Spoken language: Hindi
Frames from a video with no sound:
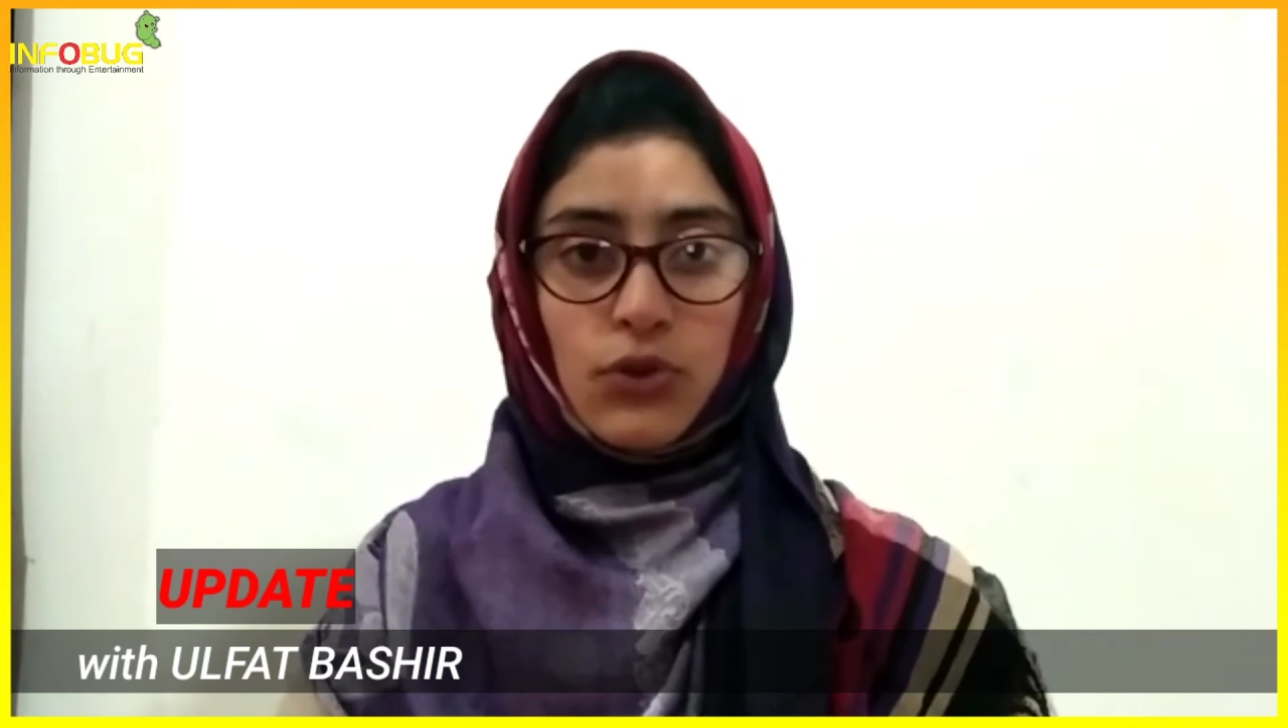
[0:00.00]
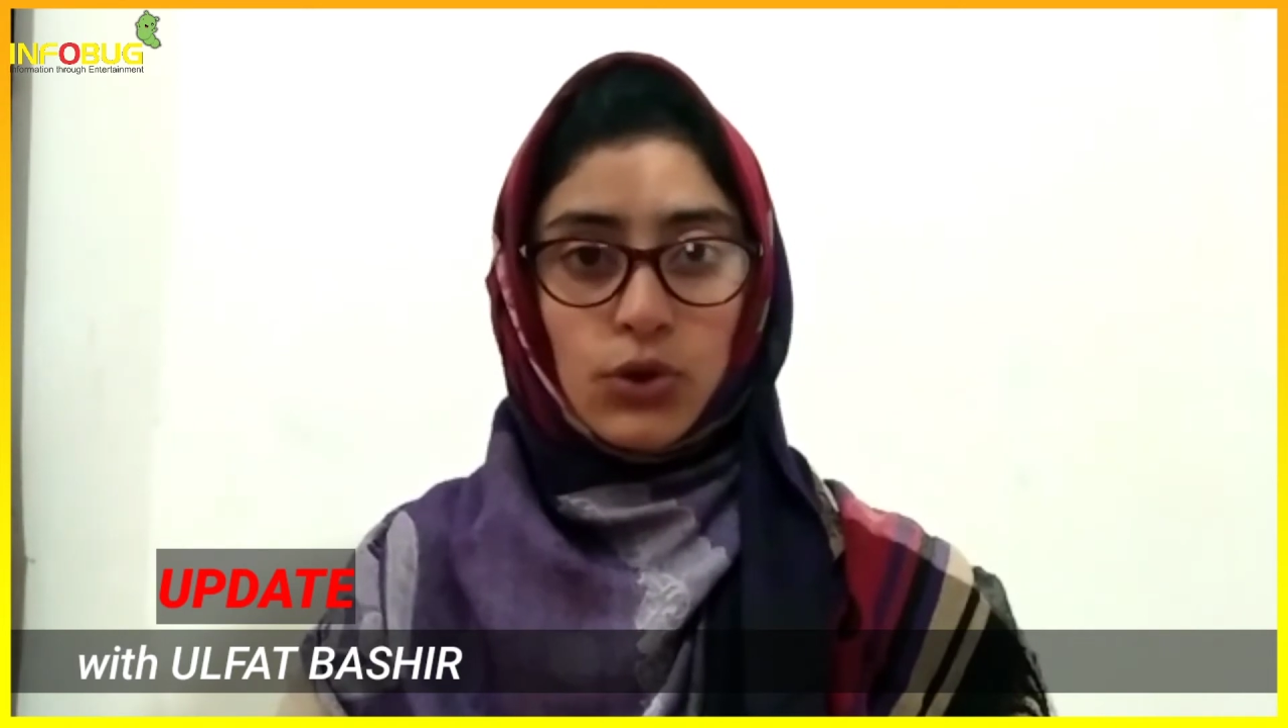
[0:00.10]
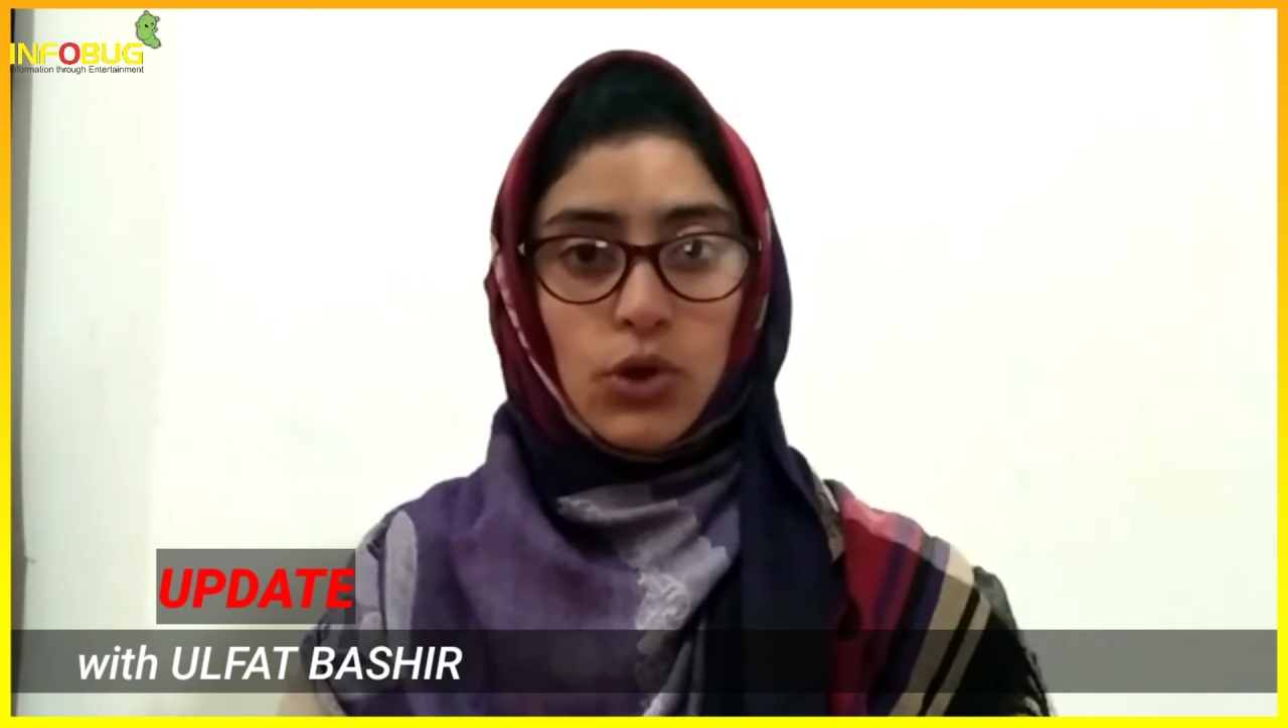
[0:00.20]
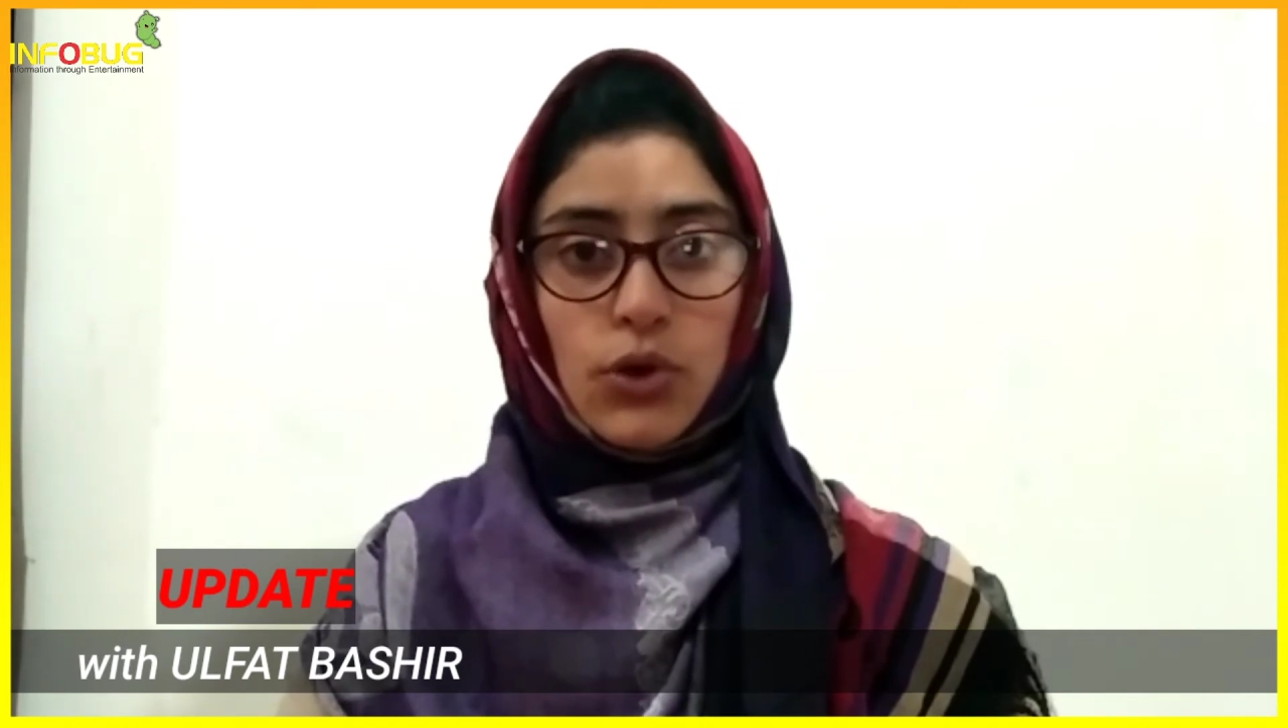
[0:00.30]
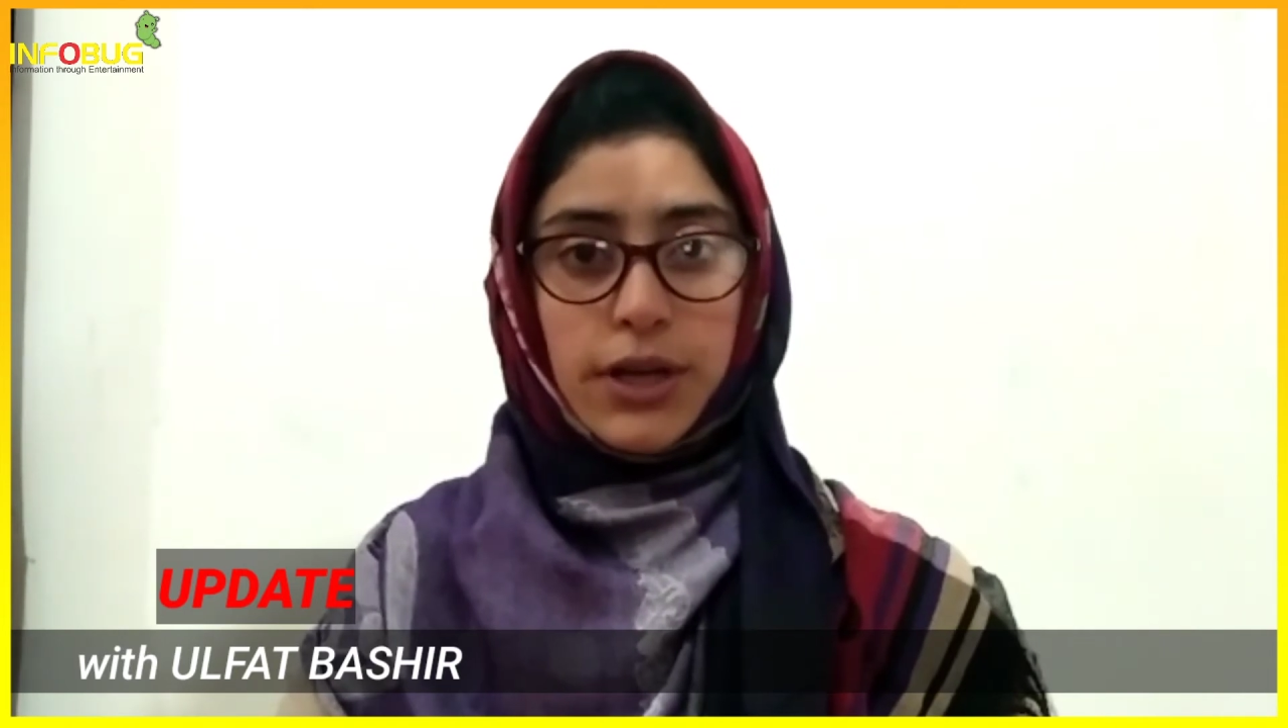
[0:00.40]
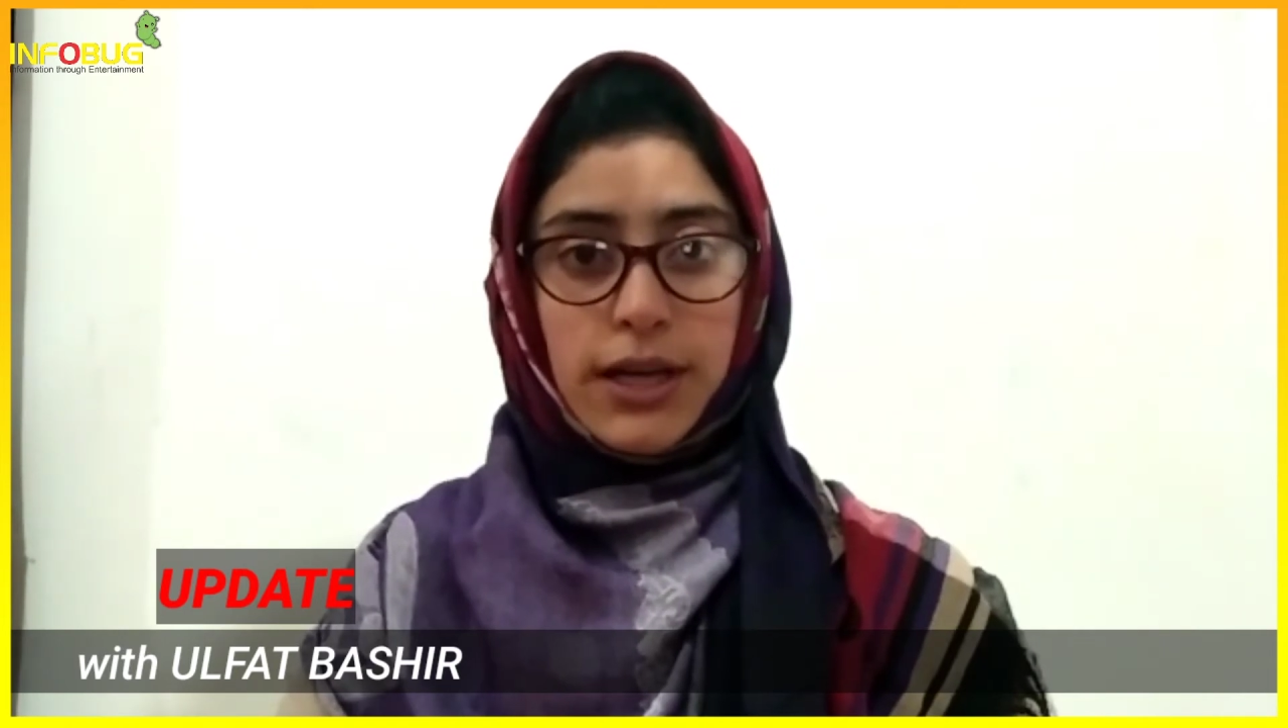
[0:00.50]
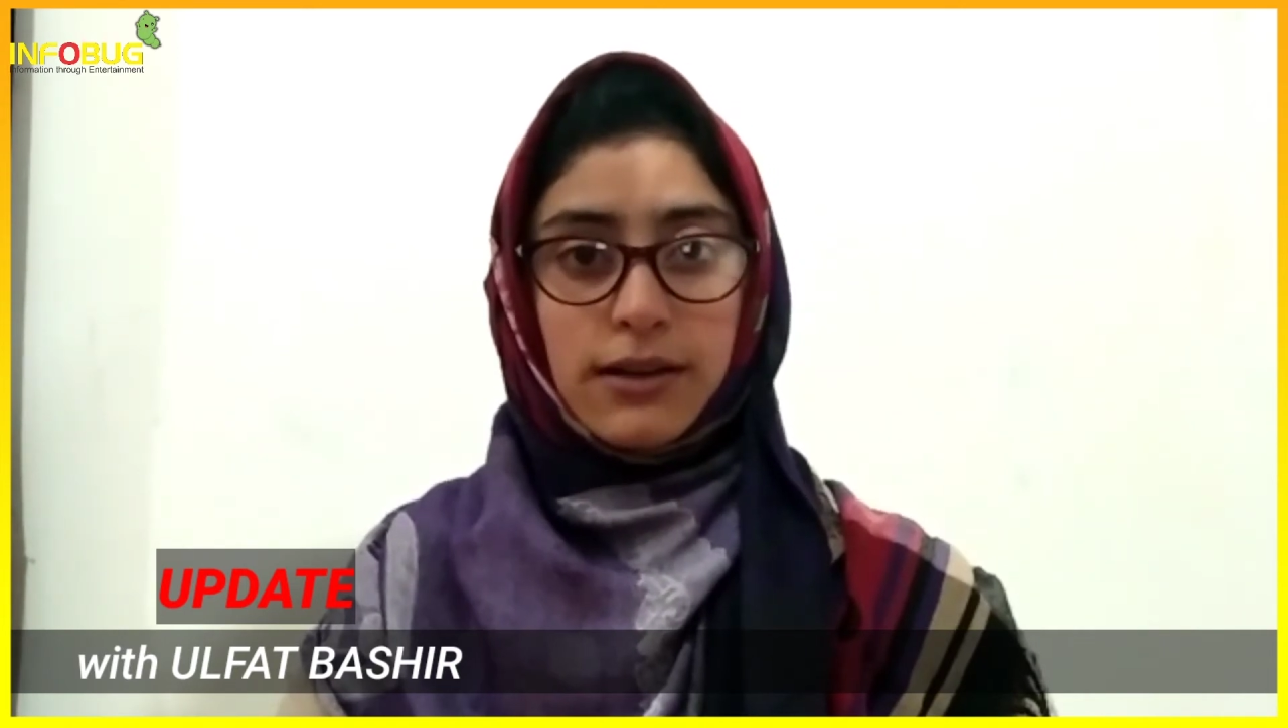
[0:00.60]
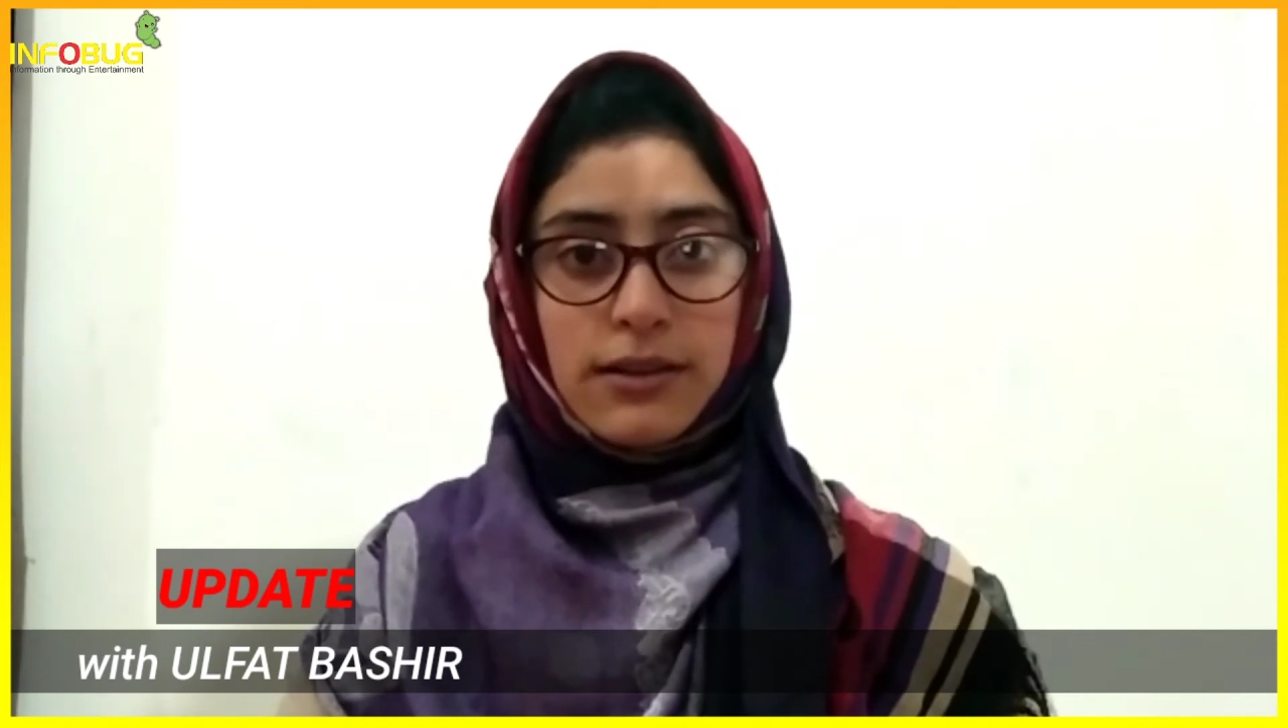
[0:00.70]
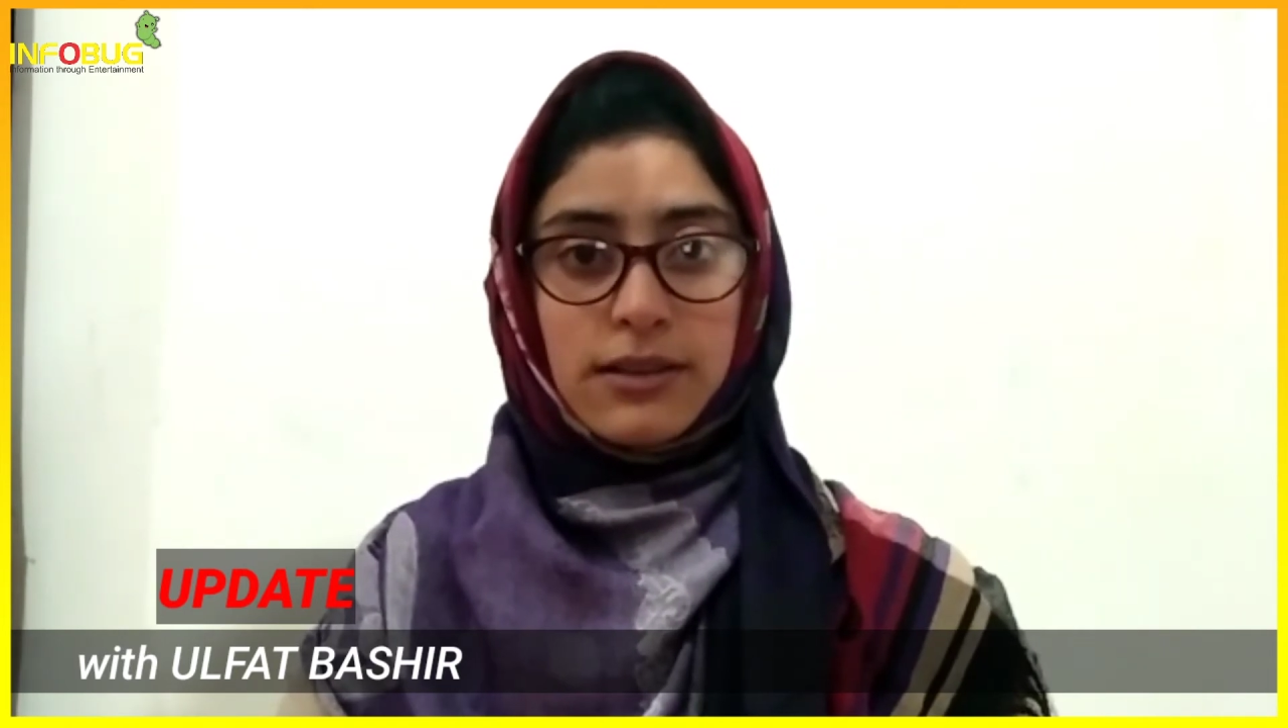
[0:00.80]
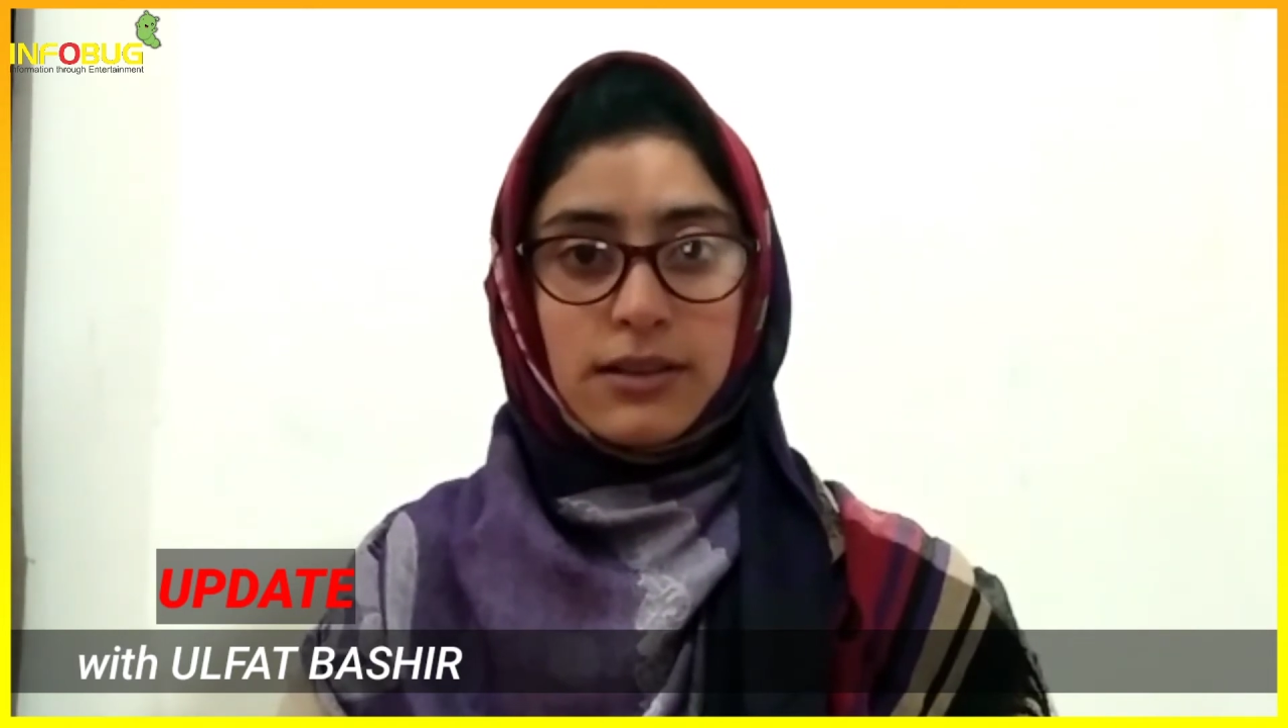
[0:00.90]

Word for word: फोत हो गया